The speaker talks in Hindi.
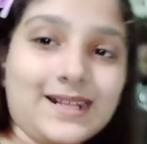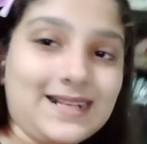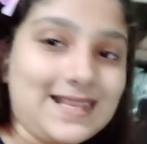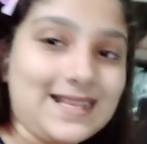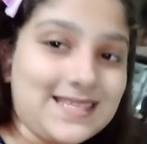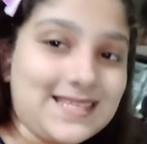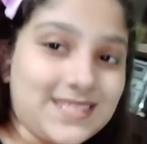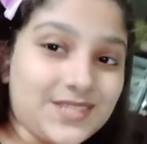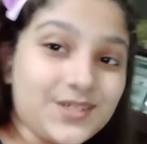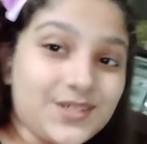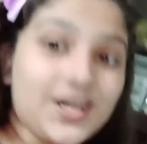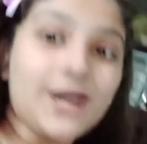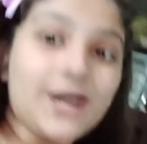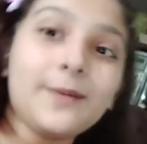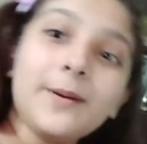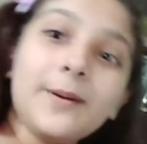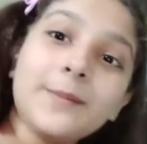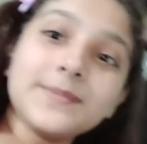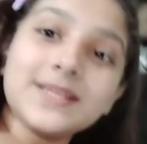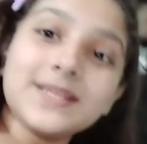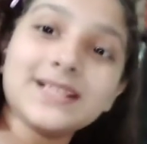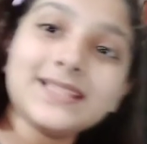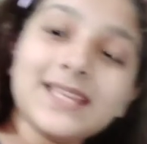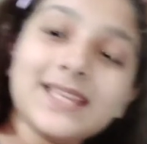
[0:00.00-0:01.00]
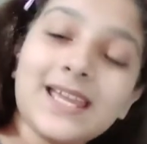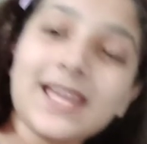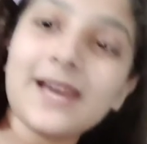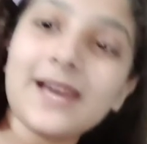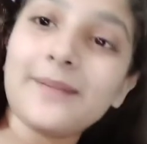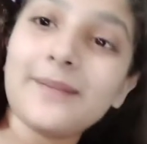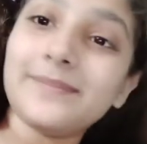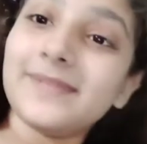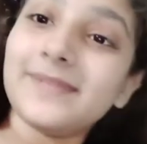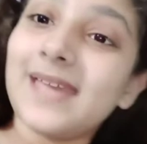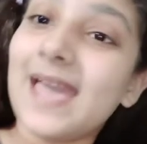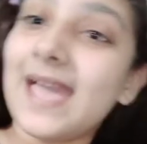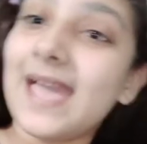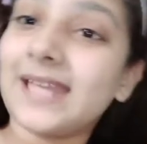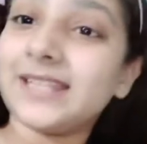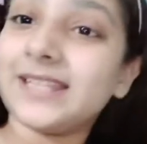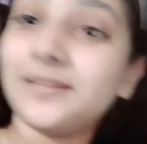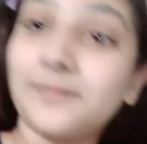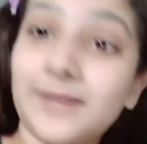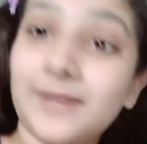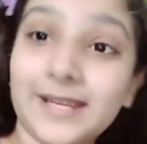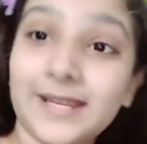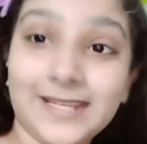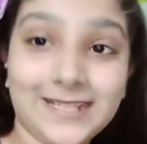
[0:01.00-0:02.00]
okay तो अब हम चलते हैं अपने
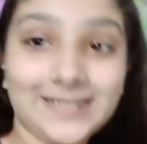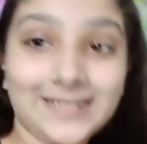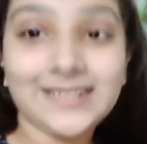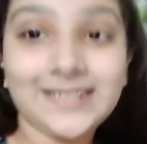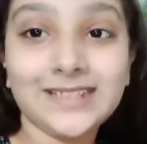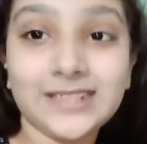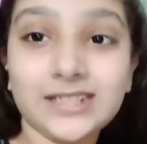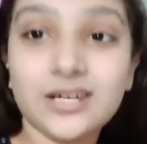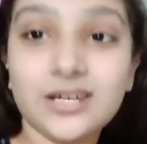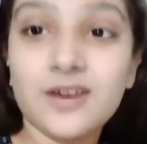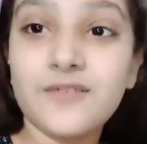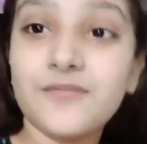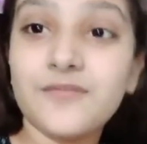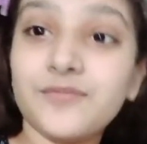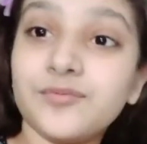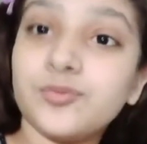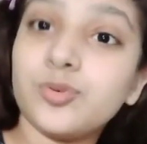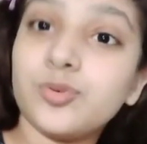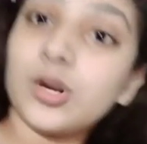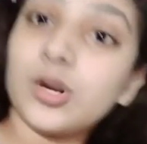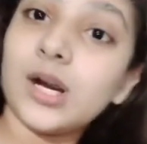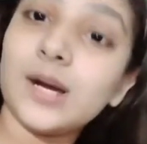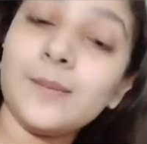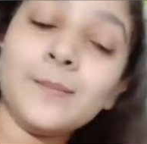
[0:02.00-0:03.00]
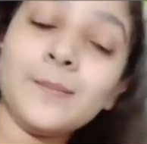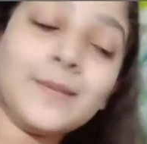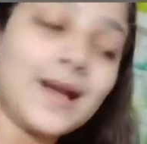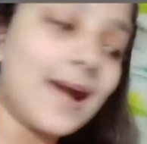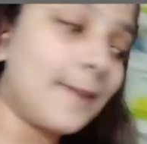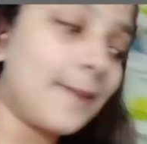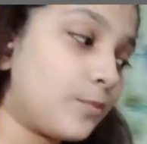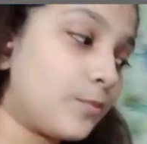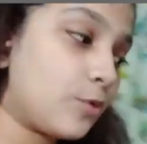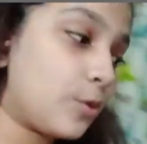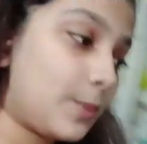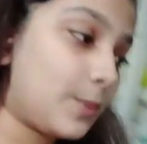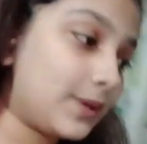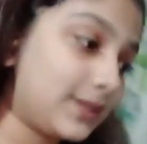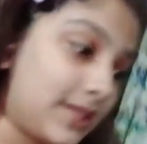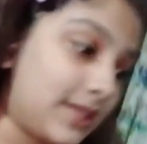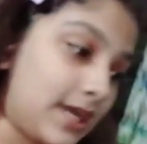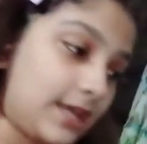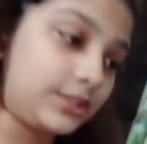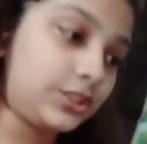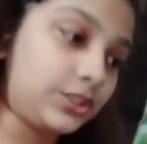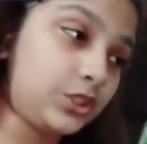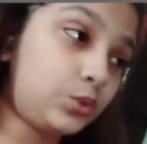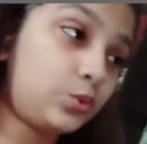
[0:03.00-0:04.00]
हैक नंबर एट की तरफ तो अब मैं आपको
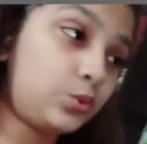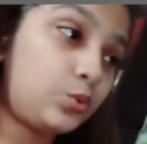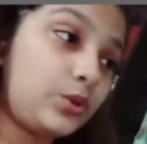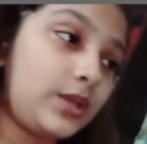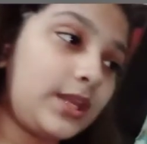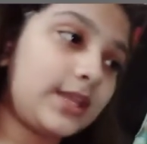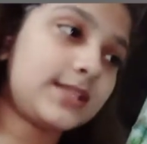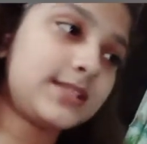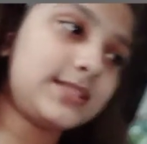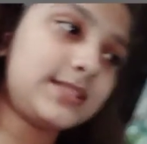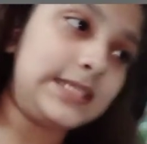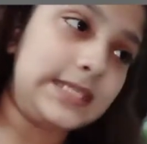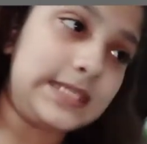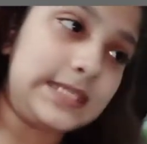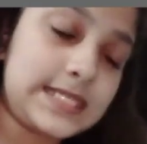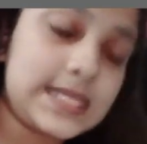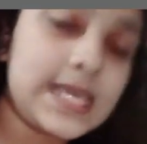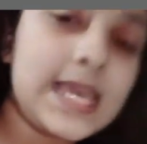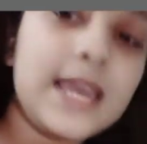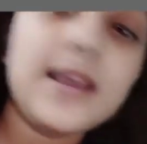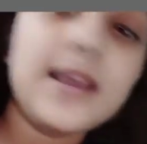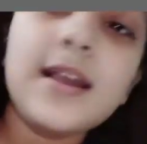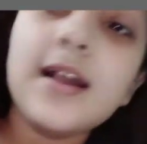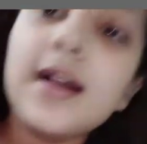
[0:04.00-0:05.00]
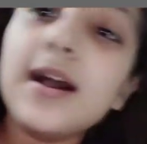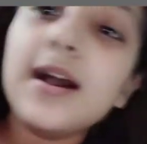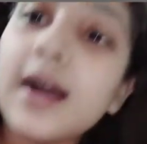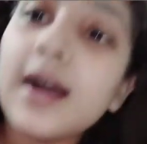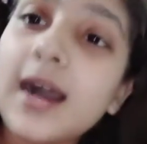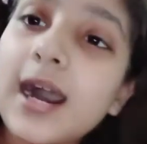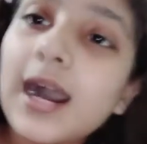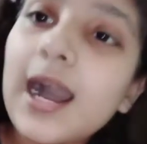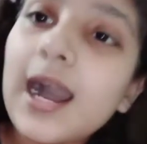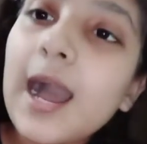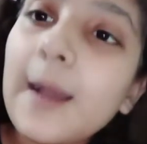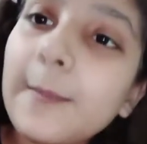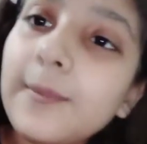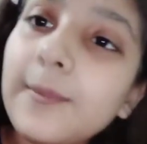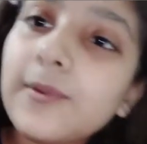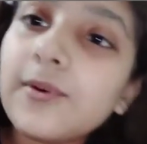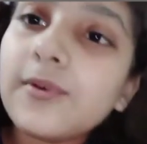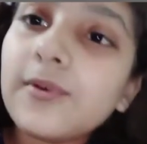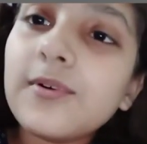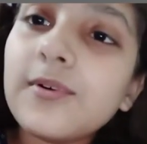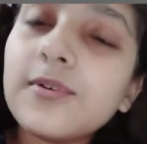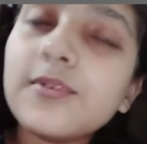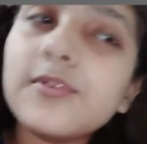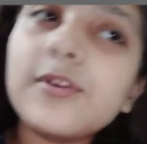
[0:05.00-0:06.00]
बताती हूँ एक चीज़ आप
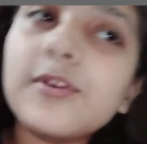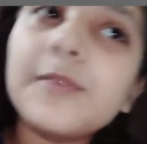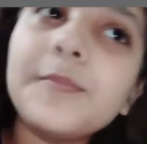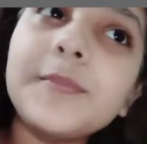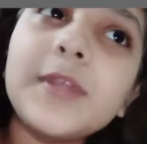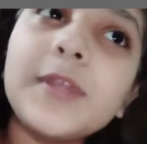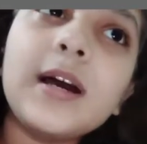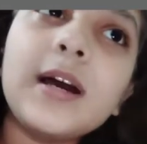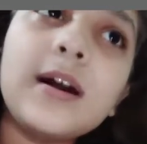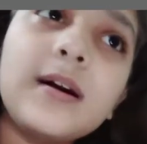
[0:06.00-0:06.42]
लोगों को अपना